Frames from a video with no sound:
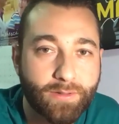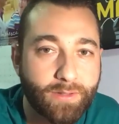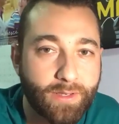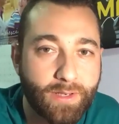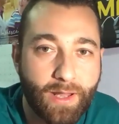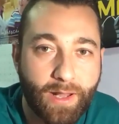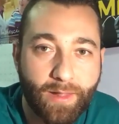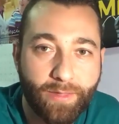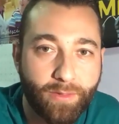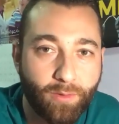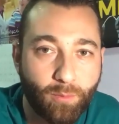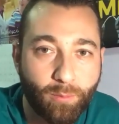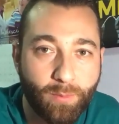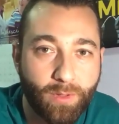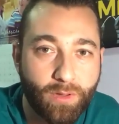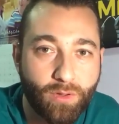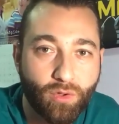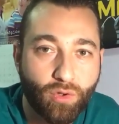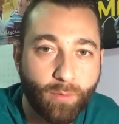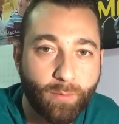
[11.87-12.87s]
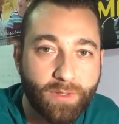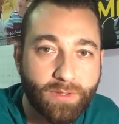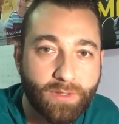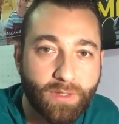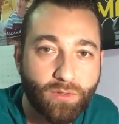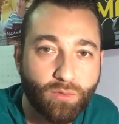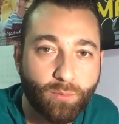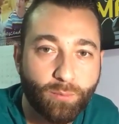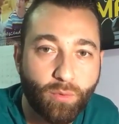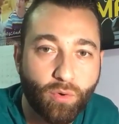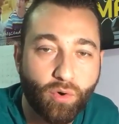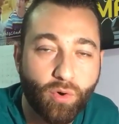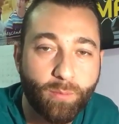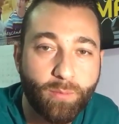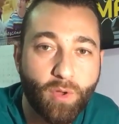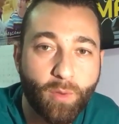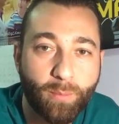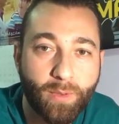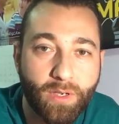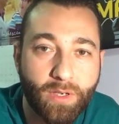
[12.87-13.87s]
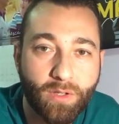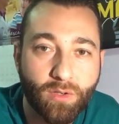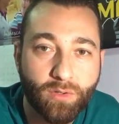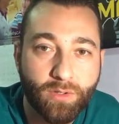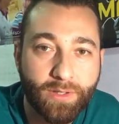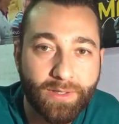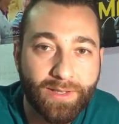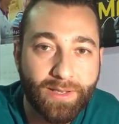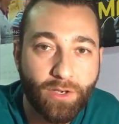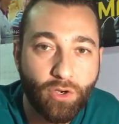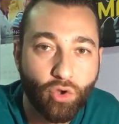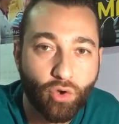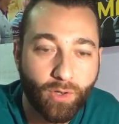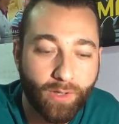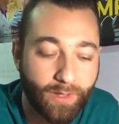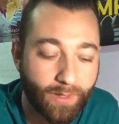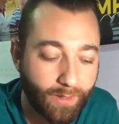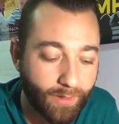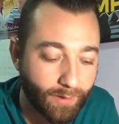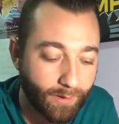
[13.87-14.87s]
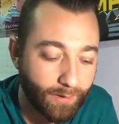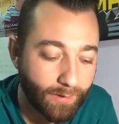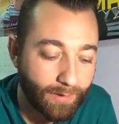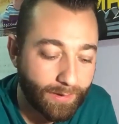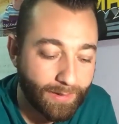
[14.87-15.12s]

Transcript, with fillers: tenía que hacer un vídeo comentando un poco mi opinión y lo que